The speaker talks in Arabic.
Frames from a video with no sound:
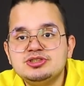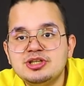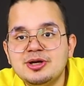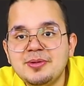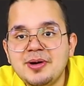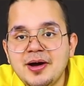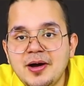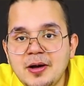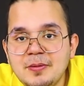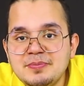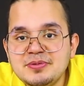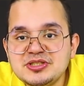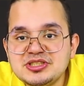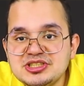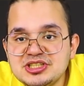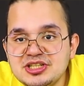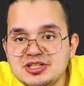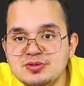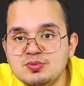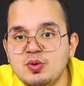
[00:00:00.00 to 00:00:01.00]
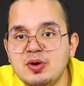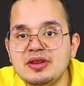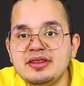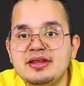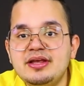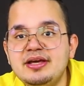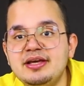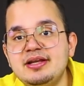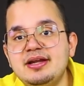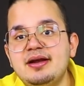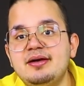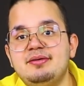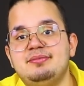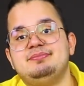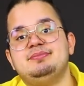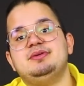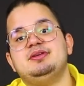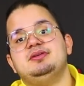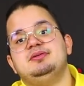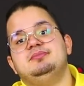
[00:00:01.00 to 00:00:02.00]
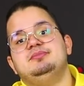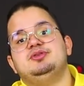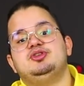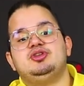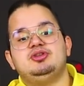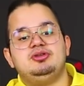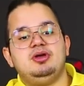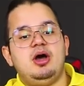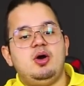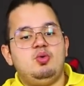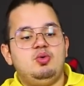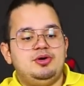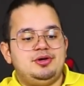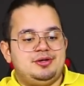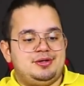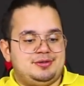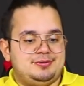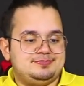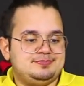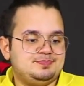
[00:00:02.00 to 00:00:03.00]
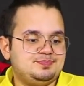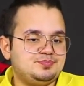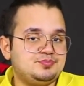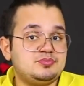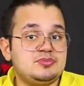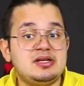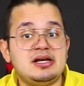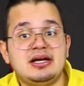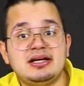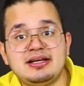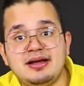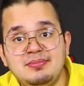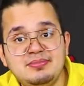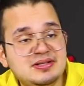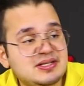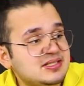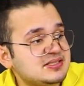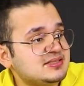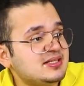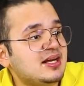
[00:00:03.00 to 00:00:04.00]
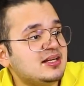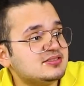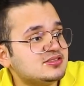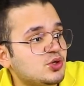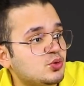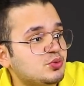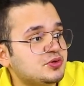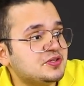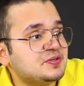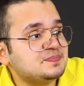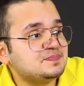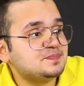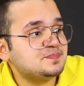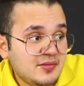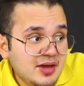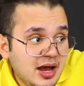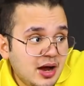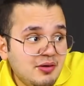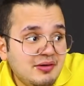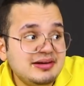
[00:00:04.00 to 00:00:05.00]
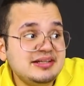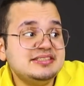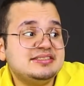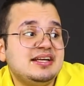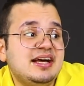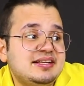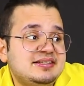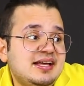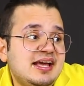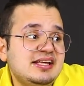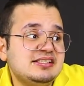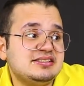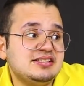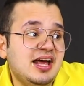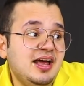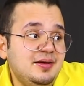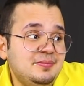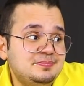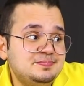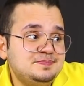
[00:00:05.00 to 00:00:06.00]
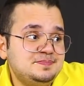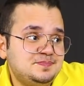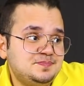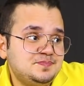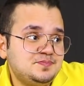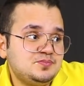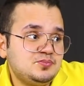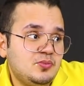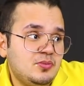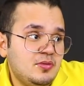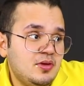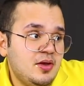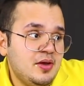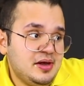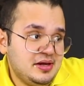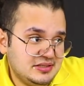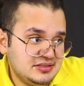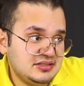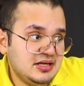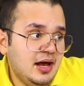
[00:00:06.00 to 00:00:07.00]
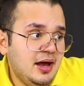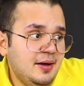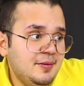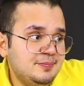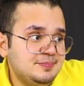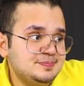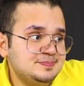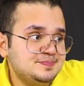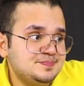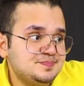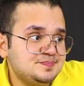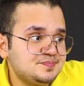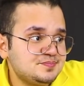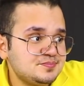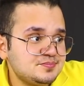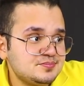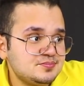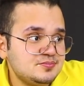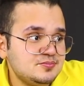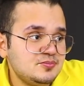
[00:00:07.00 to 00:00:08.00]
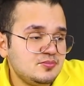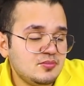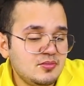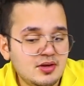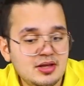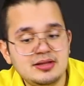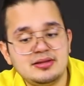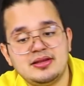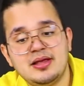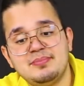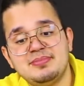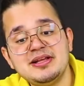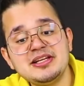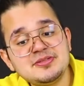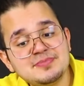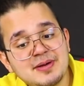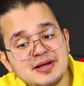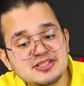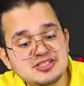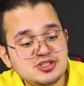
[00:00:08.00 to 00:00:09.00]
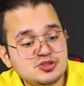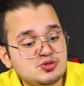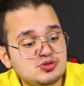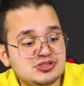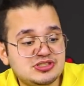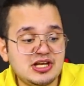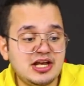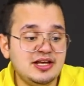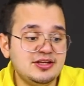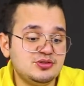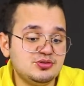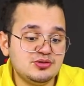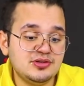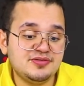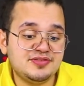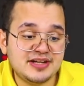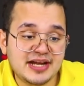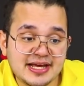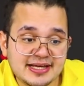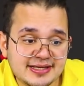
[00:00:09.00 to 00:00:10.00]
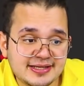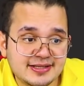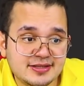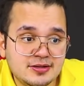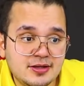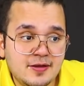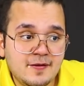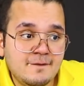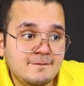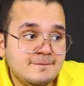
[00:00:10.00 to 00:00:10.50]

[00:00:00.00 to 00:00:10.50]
شباب ايش الوضع هنا متدهور كم لنا ساعه نصور حوالي ساعتين صح ايوه ايوه صح طيب ليش ما جيتوا تساعدوني في الاكل